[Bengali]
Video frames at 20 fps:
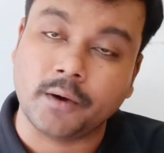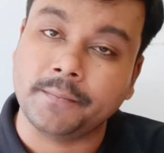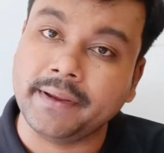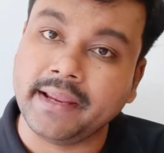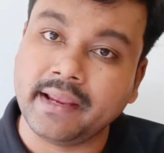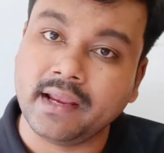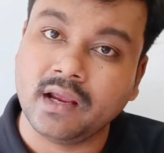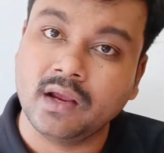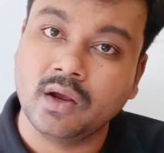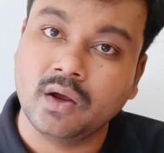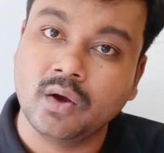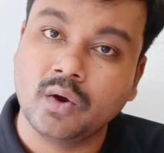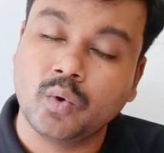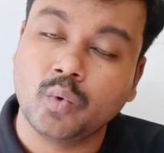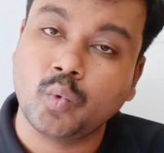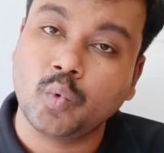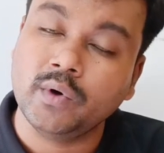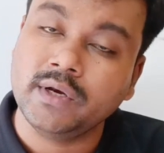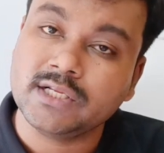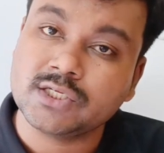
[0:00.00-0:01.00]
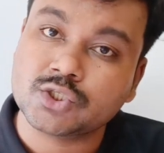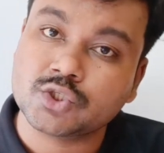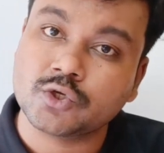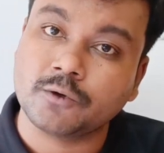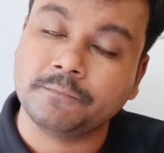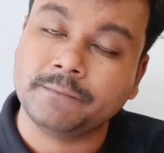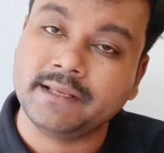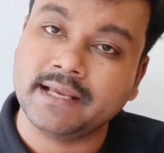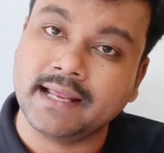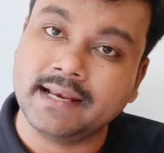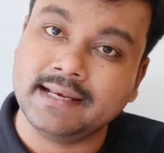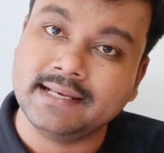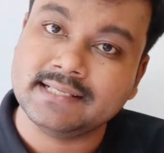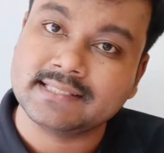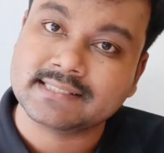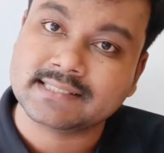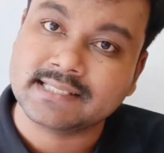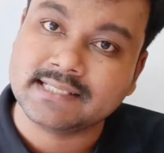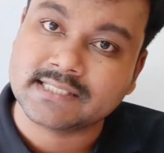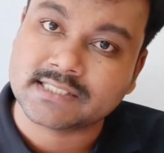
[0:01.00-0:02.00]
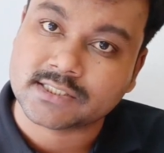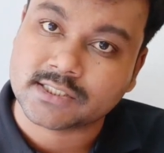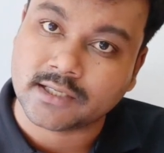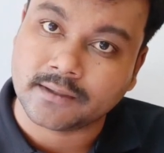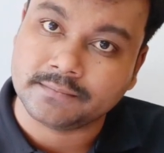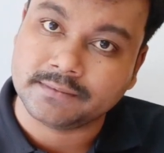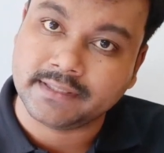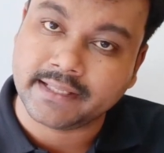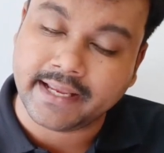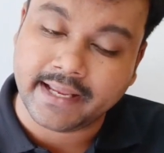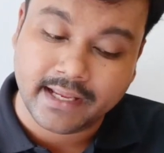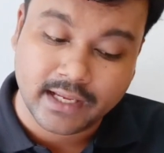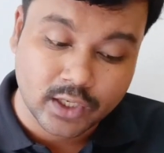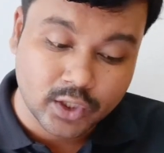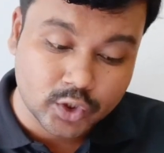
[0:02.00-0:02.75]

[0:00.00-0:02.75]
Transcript: কবে উনিশশো বিয়াল্লিশ খ্রিস্টাব্দে